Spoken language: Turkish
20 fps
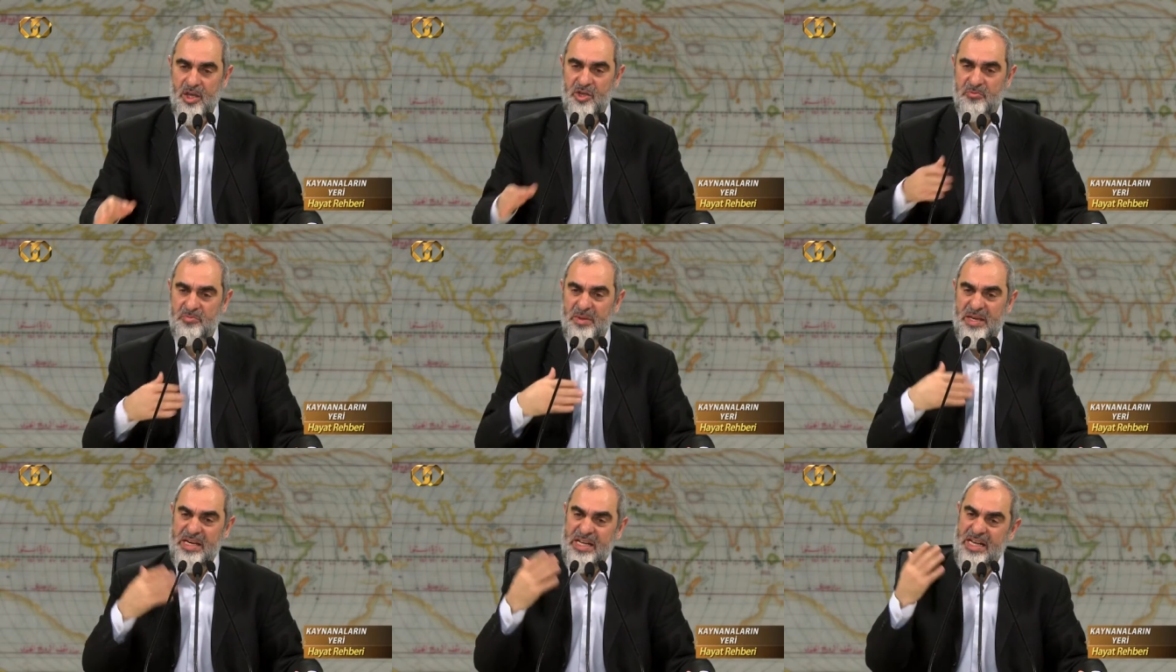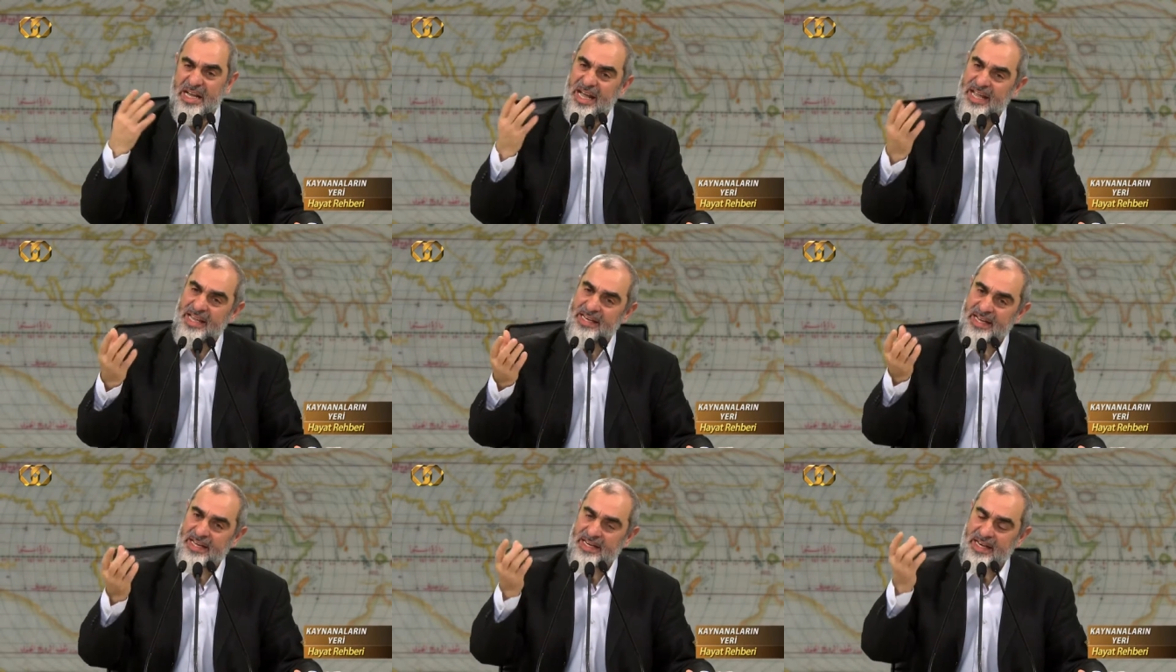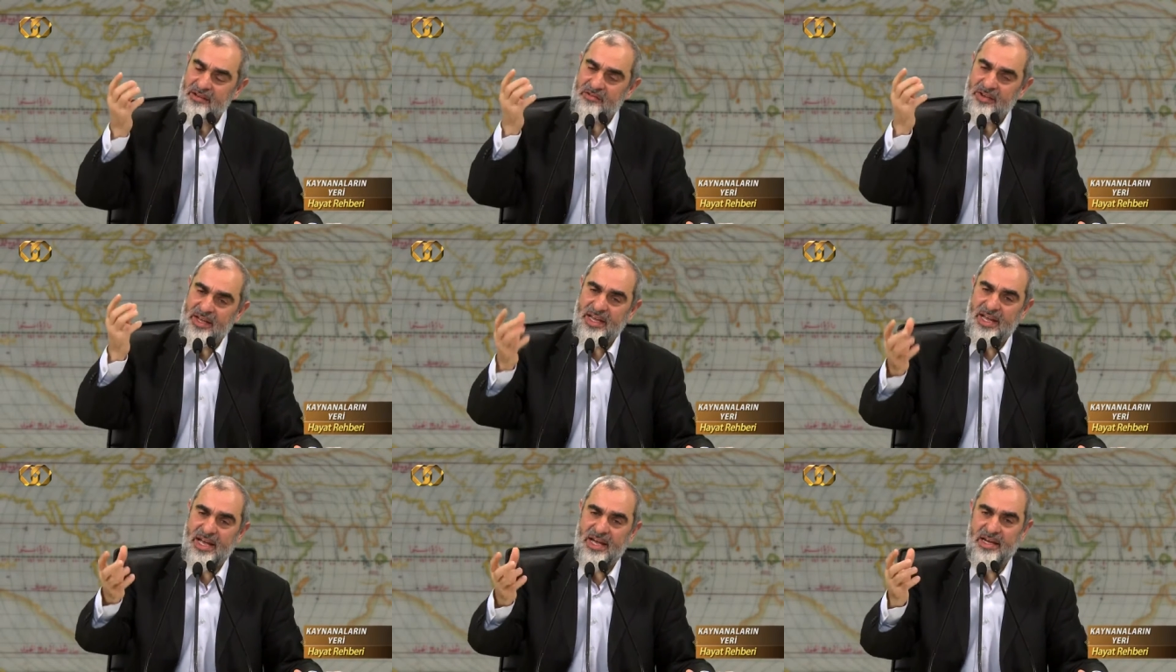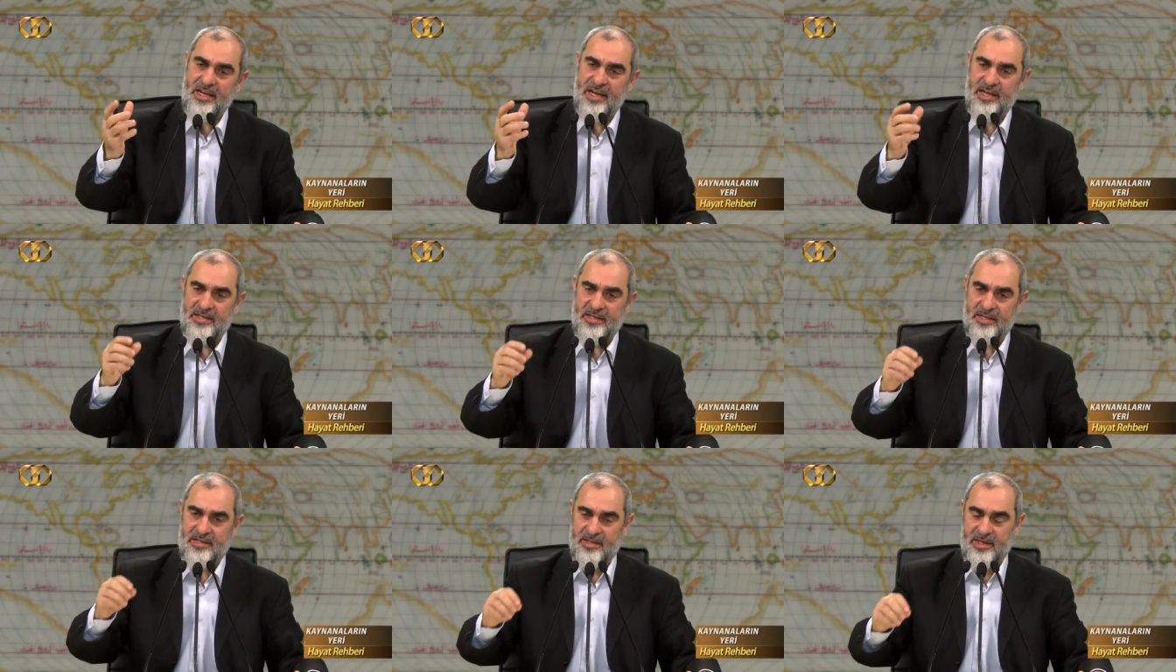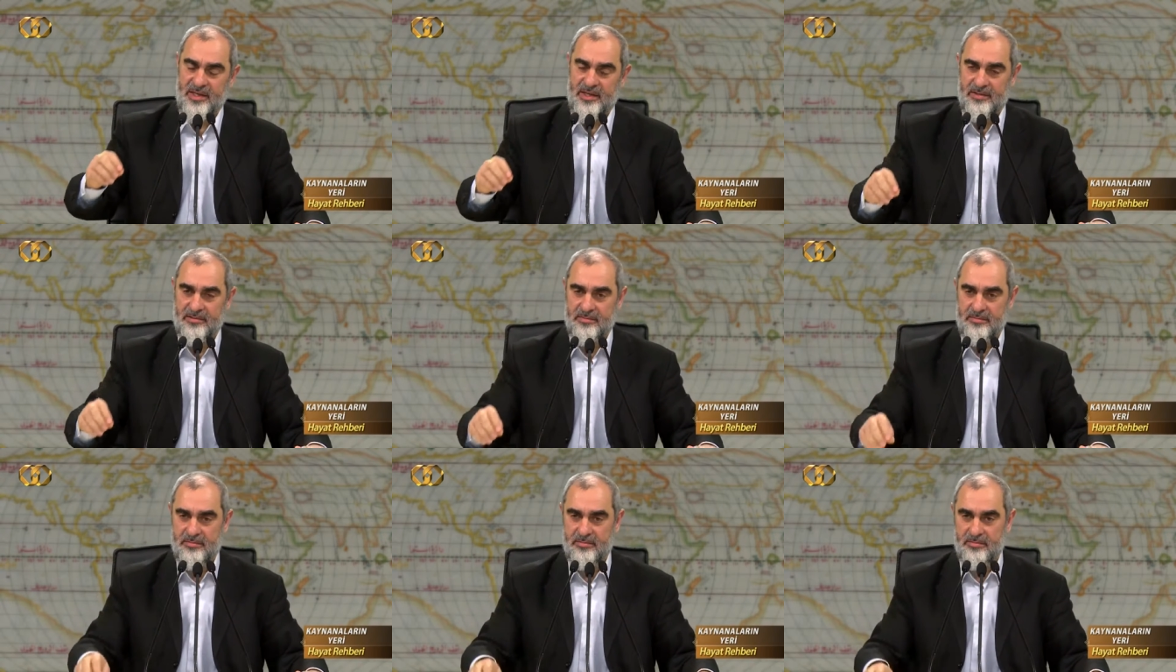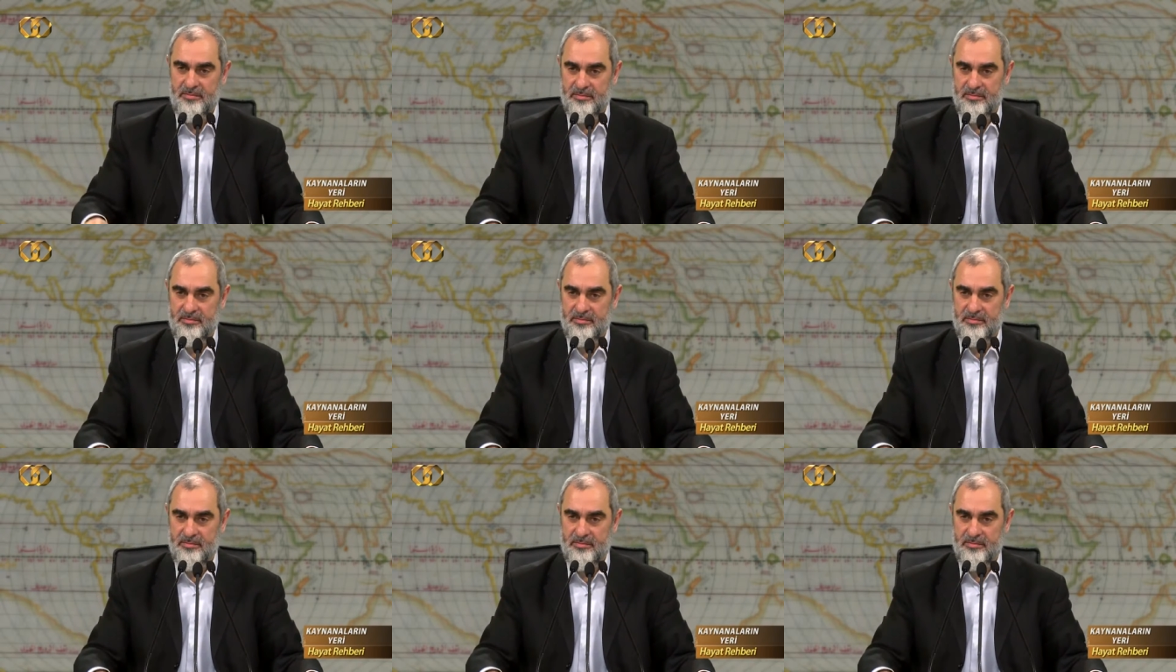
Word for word: Hiçbir kaynana veya kaynata,